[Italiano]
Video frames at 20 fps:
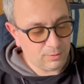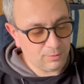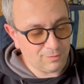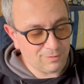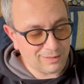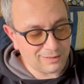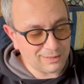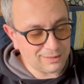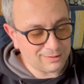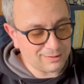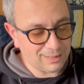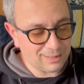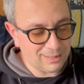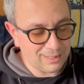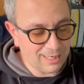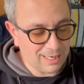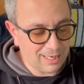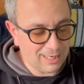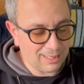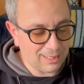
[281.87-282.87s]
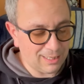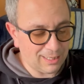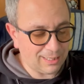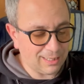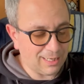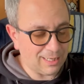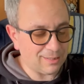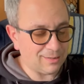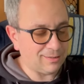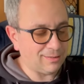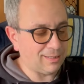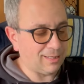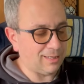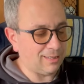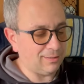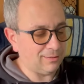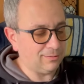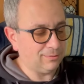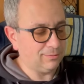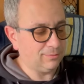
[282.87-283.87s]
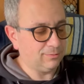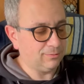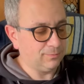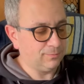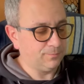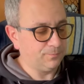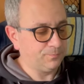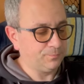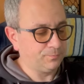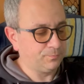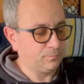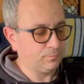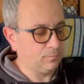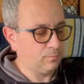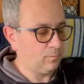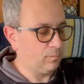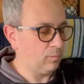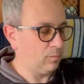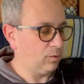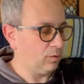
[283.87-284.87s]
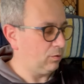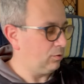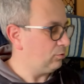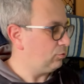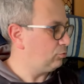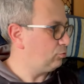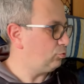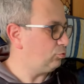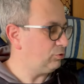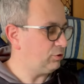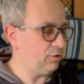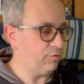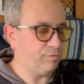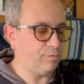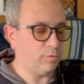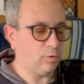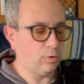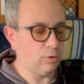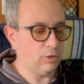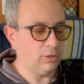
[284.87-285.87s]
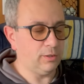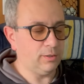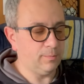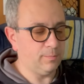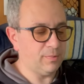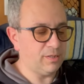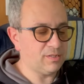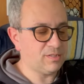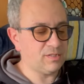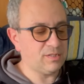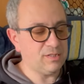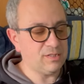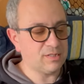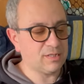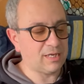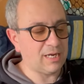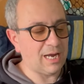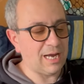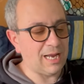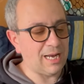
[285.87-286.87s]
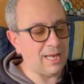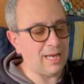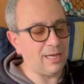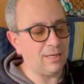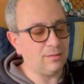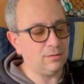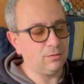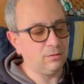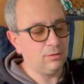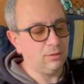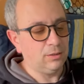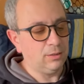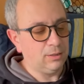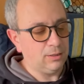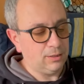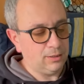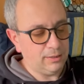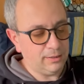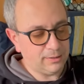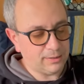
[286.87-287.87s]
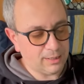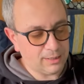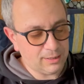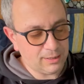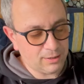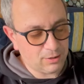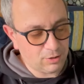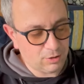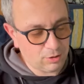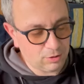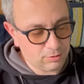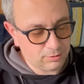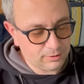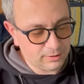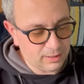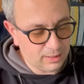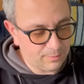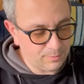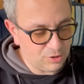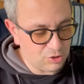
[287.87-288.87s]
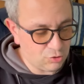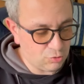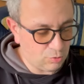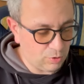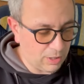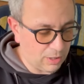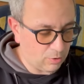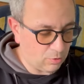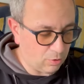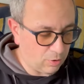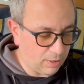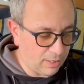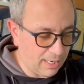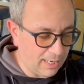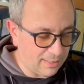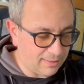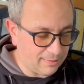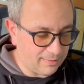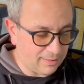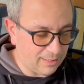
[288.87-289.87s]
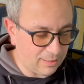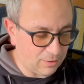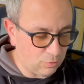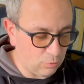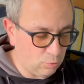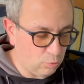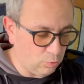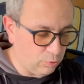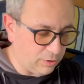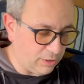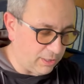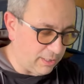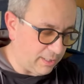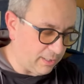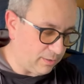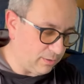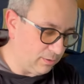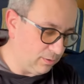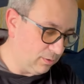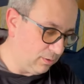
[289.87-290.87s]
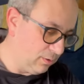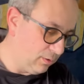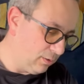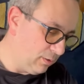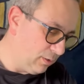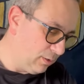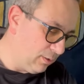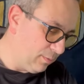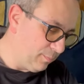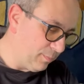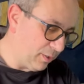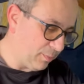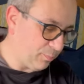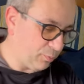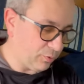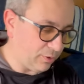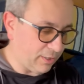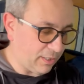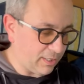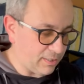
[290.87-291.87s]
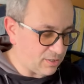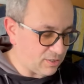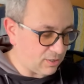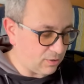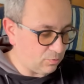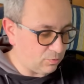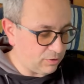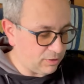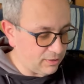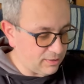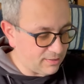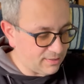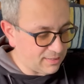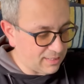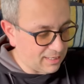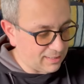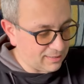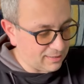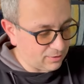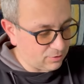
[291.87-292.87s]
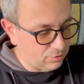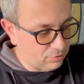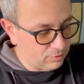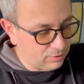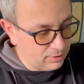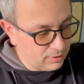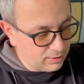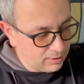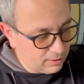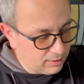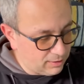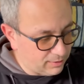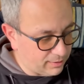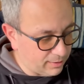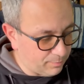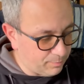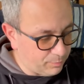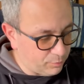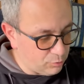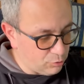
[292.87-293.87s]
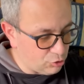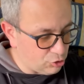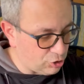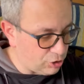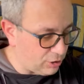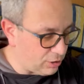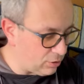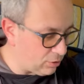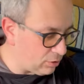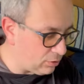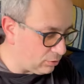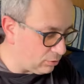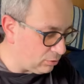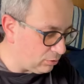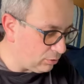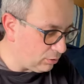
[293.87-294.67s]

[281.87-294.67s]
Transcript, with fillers: mi vado a tagliare la carta tutti i fogli messi in scala li taglierò della misura corretta, utile per poter essere utilizzata con il tamponcino